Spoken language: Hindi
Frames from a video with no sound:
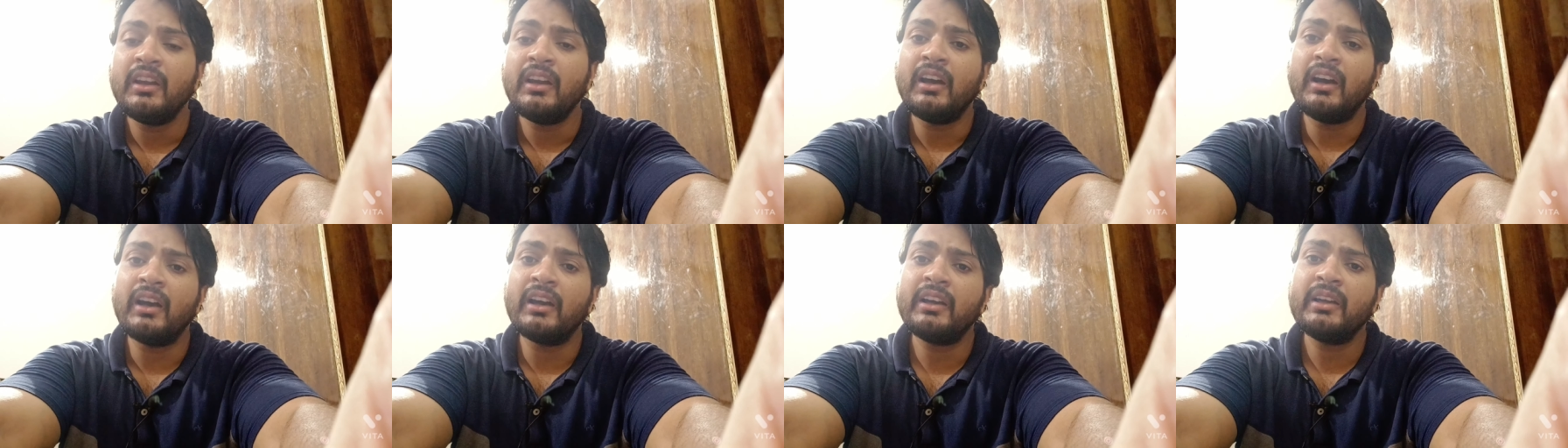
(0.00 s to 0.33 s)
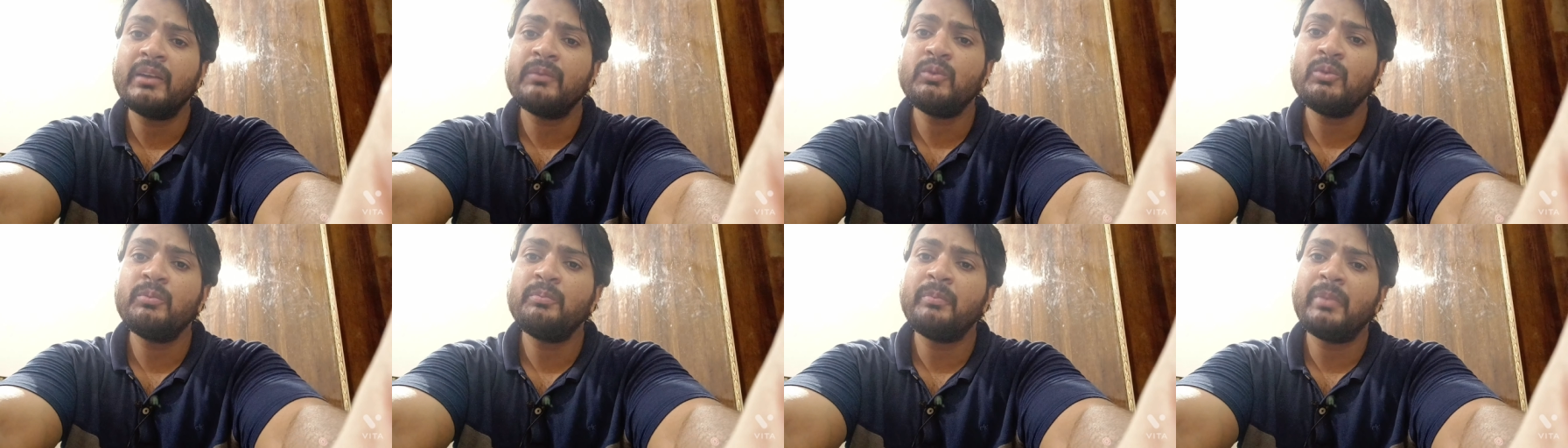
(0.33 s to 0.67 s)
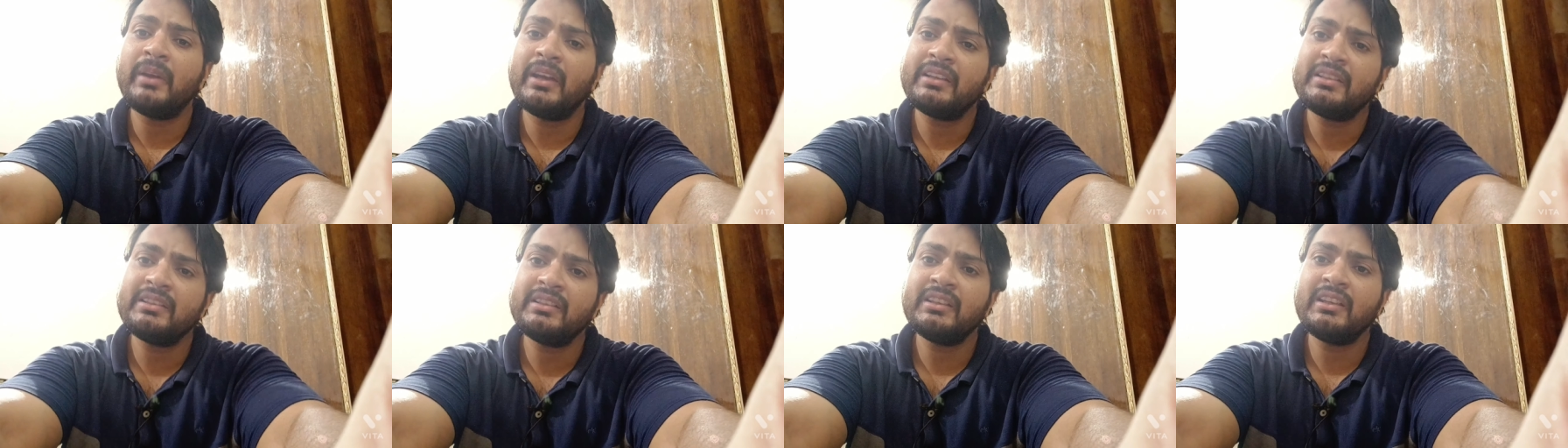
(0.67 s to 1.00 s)
अगर वो
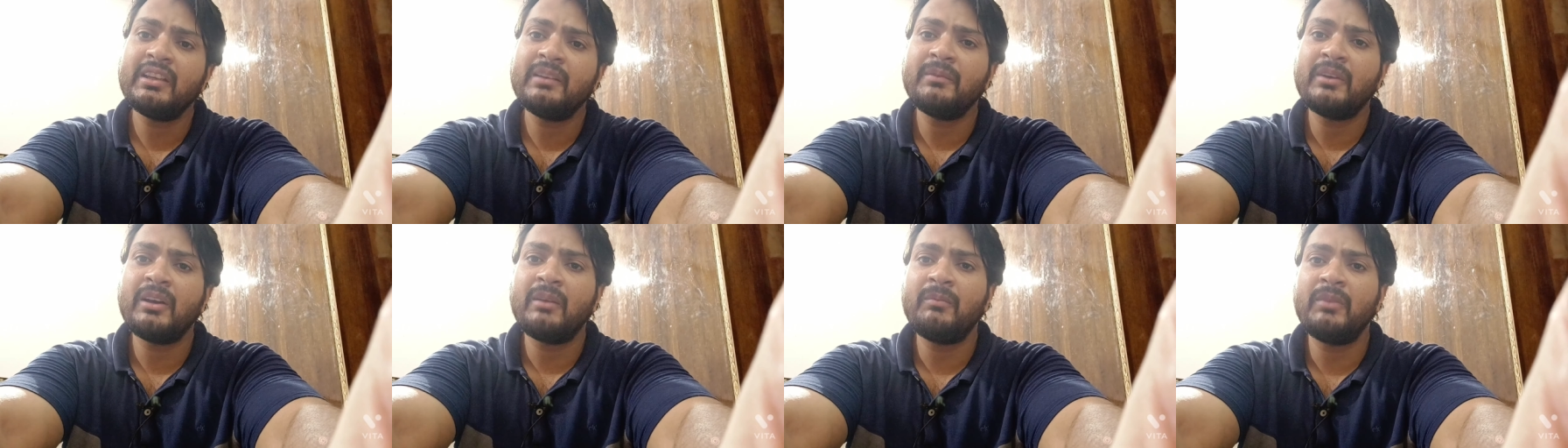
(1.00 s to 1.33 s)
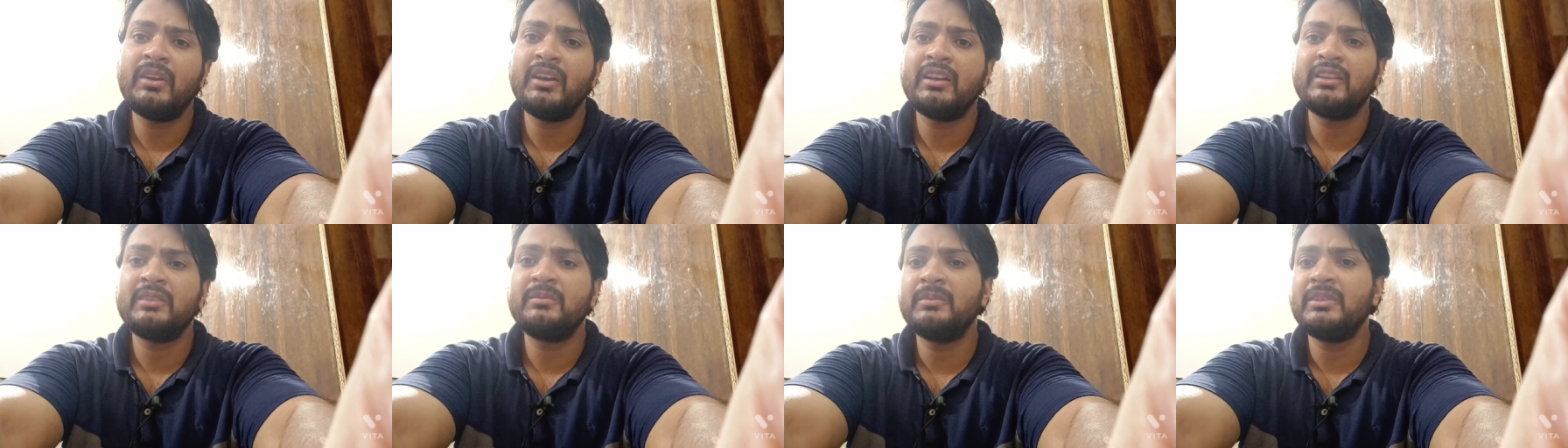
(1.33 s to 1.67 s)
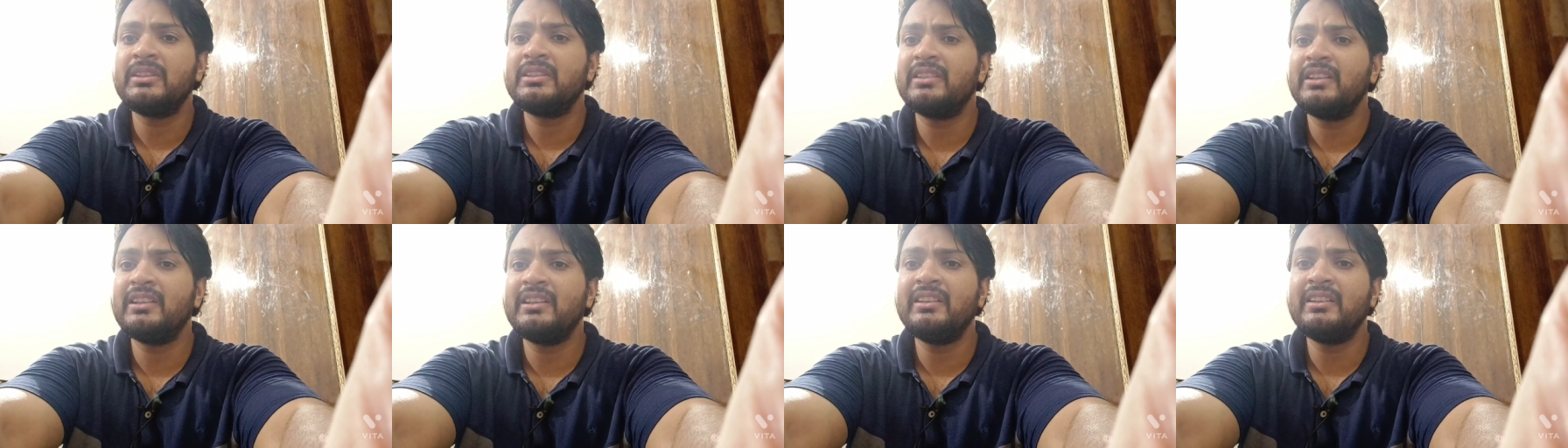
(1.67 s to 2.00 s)
पैसे के मामला में
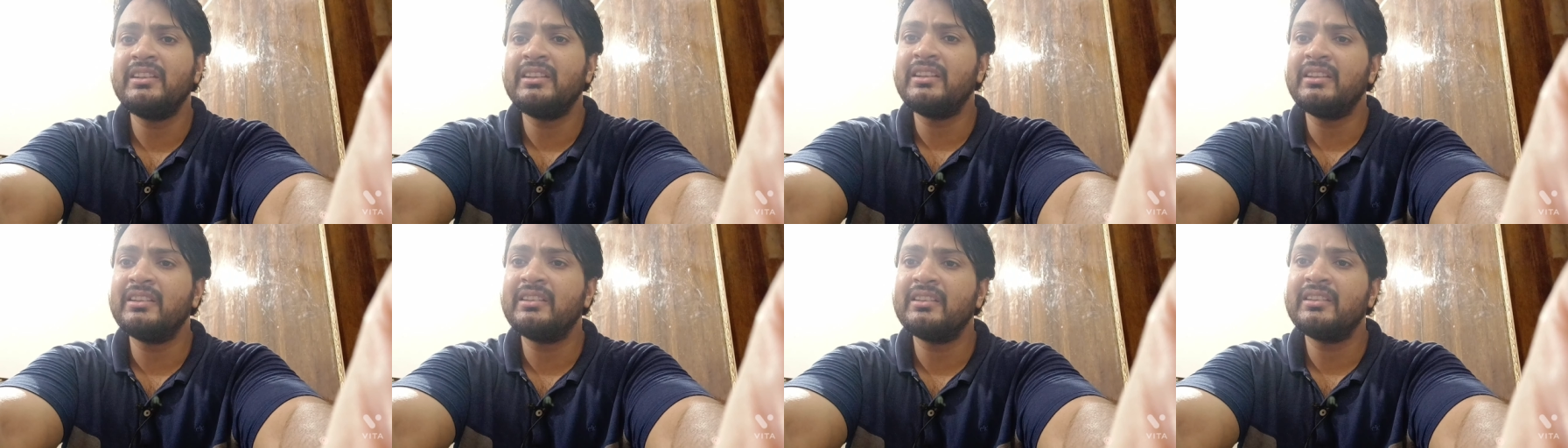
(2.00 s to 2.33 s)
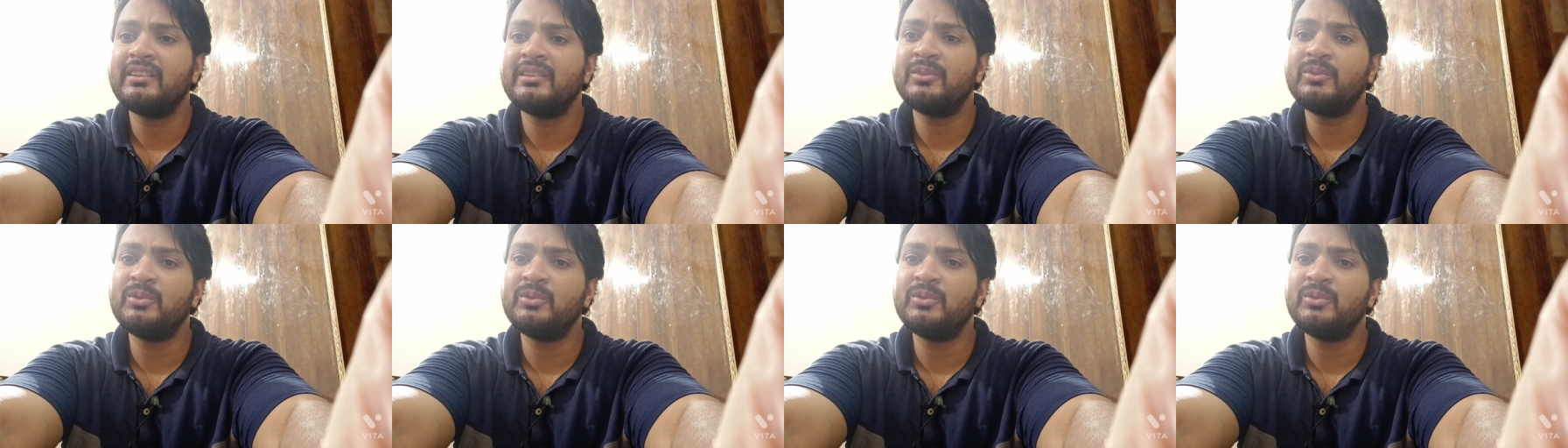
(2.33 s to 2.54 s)
सही नहीं है ना